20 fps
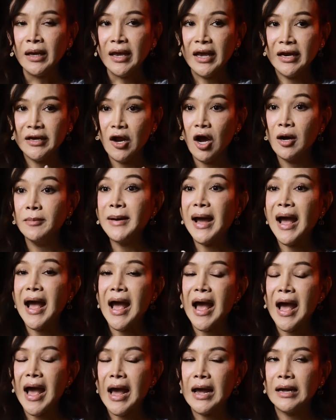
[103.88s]
เห็นน้องมา
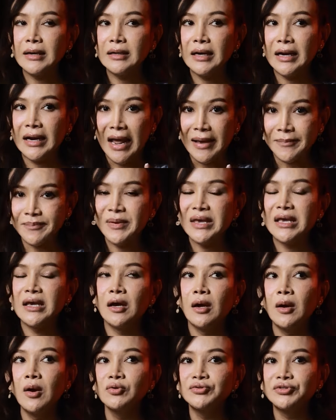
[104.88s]
หลายๆปี
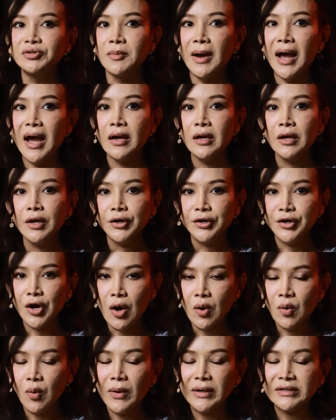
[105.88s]
ก็รู้สึกว่าน้
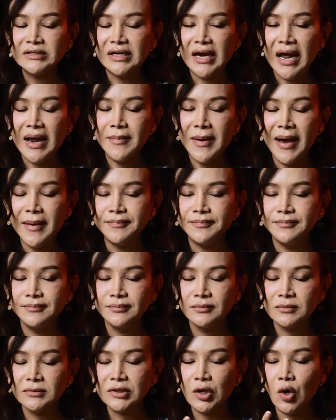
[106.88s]
องควรจะได้แบบ
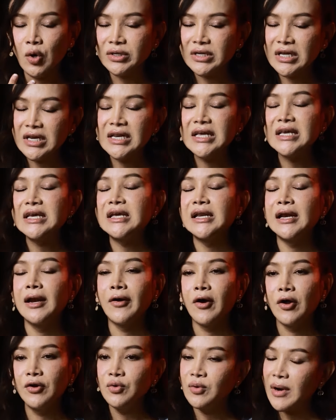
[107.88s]
คนที่ดีแล้
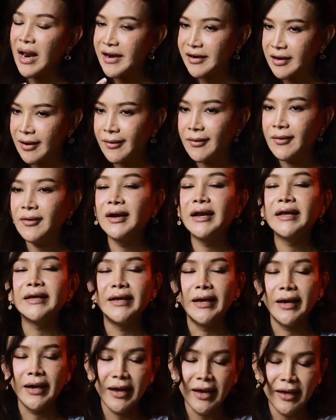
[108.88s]
วก็ดูแลน้องอะไรอ
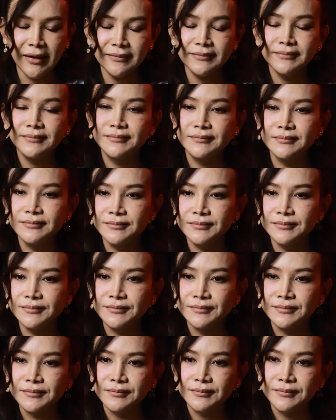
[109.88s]
ย่างเงี้ยค่ะ
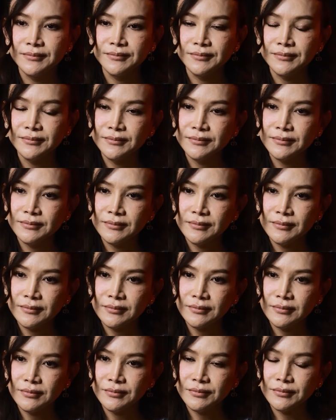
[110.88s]
แล้วสำหรับเบลล่าเอ
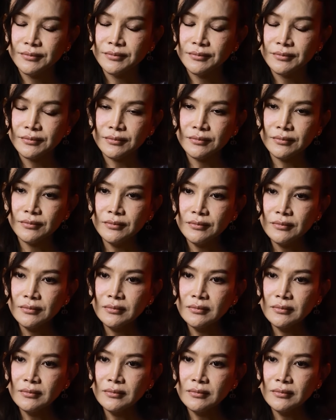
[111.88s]
งแล้วหลังจากนี้ล่ะ